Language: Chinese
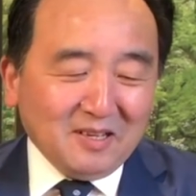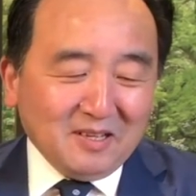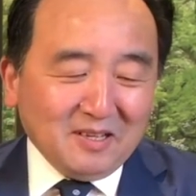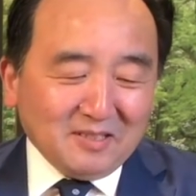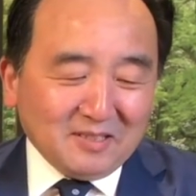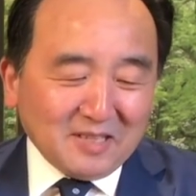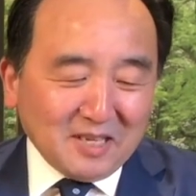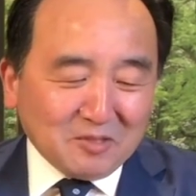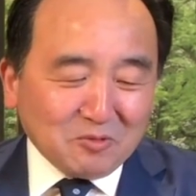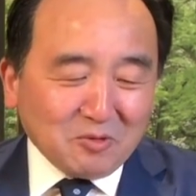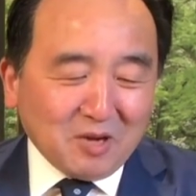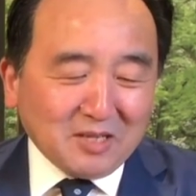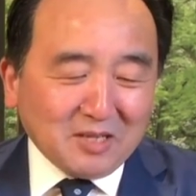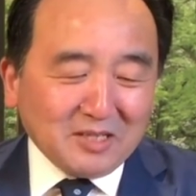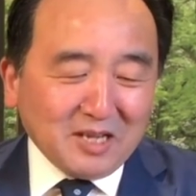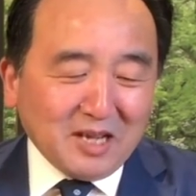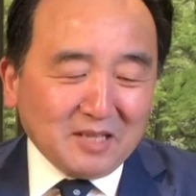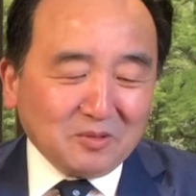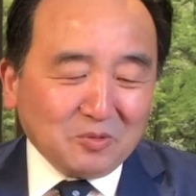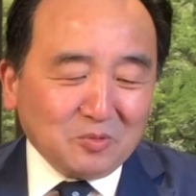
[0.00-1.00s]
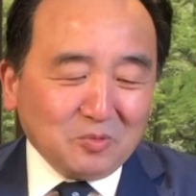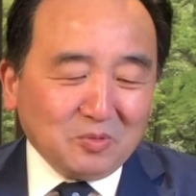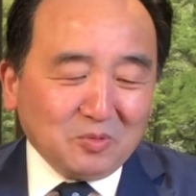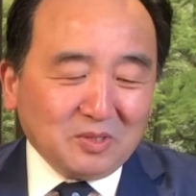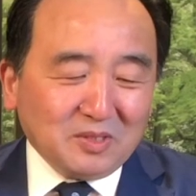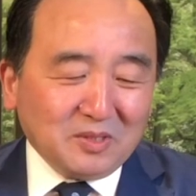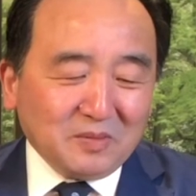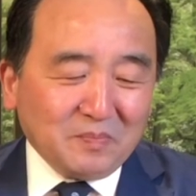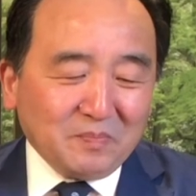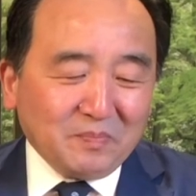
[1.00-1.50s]
在传这样的故
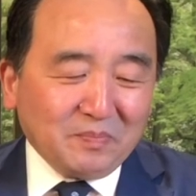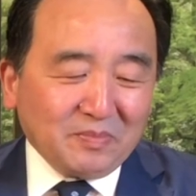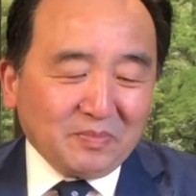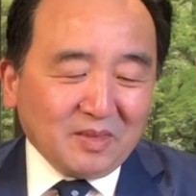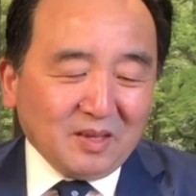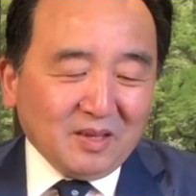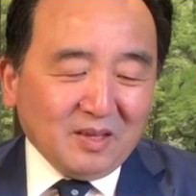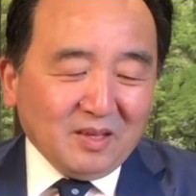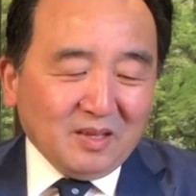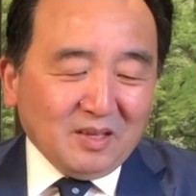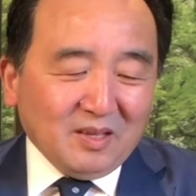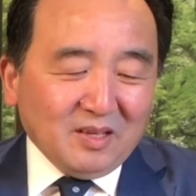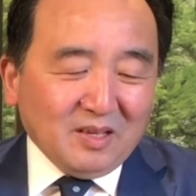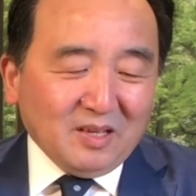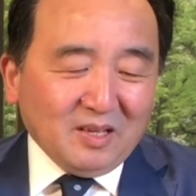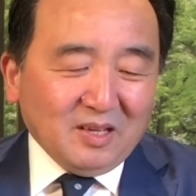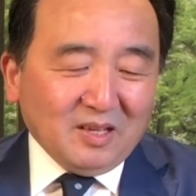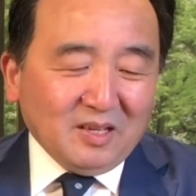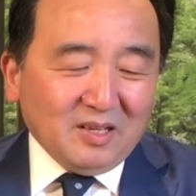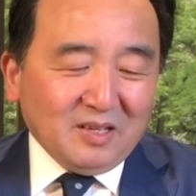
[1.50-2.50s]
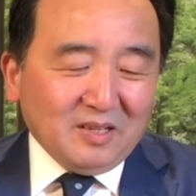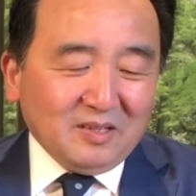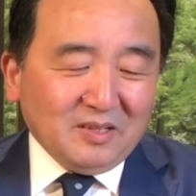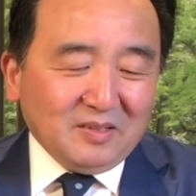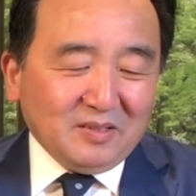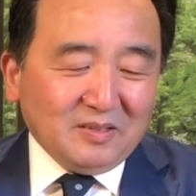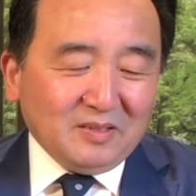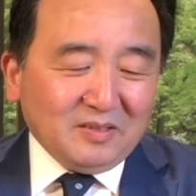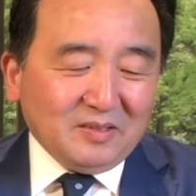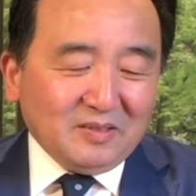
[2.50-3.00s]
事。呃，
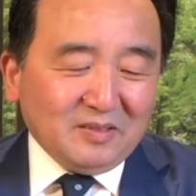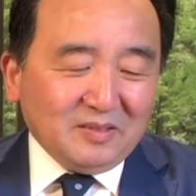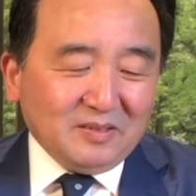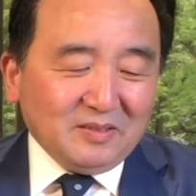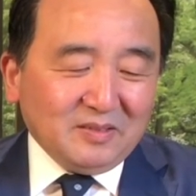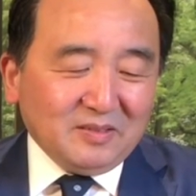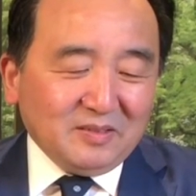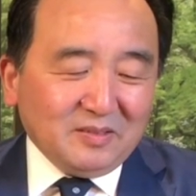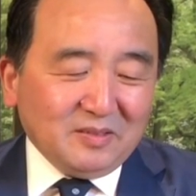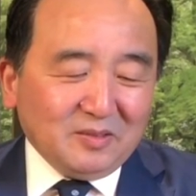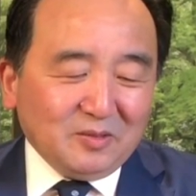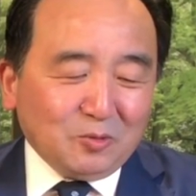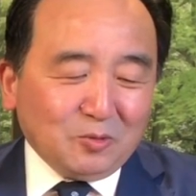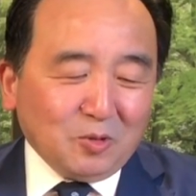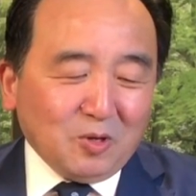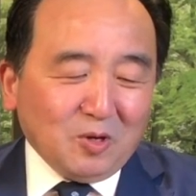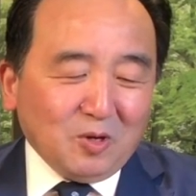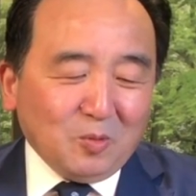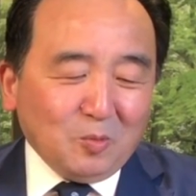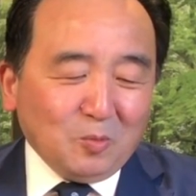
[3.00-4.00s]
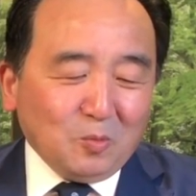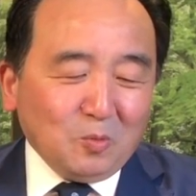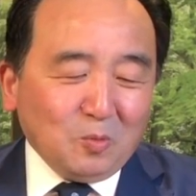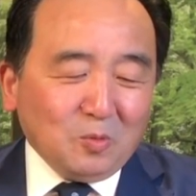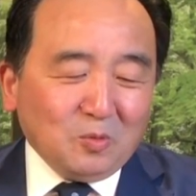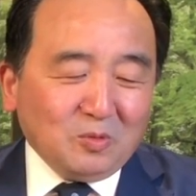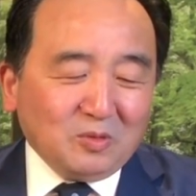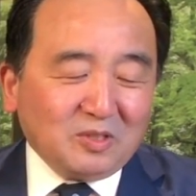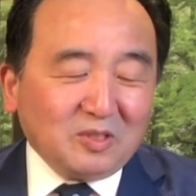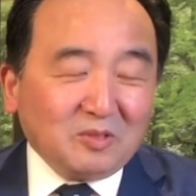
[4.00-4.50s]
说
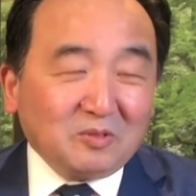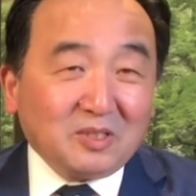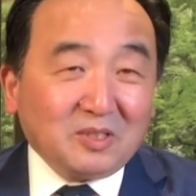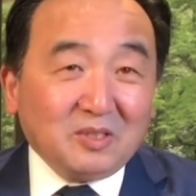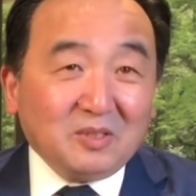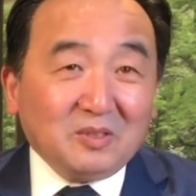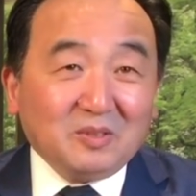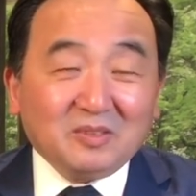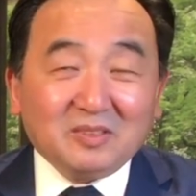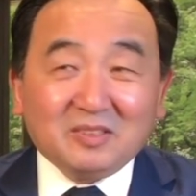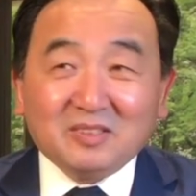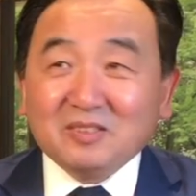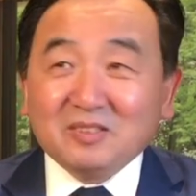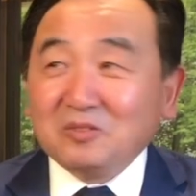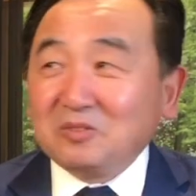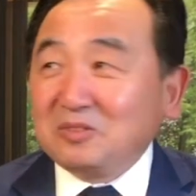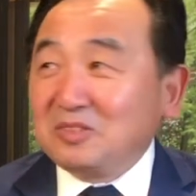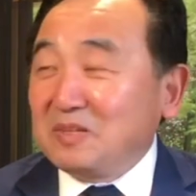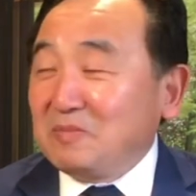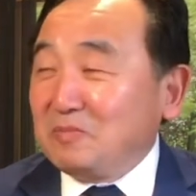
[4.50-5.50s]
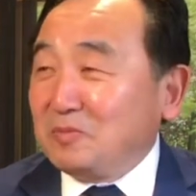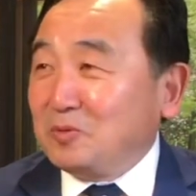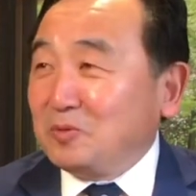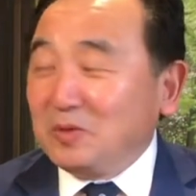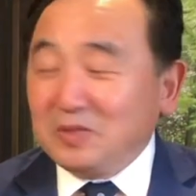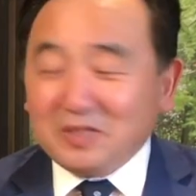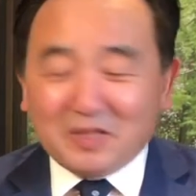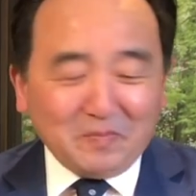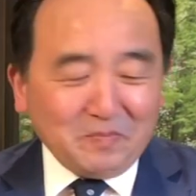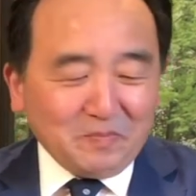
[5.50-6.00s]
无就是就是怎么
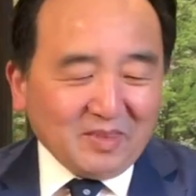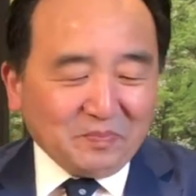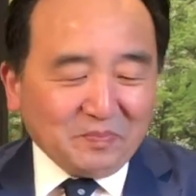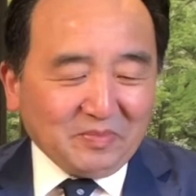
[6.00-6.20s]
说呢？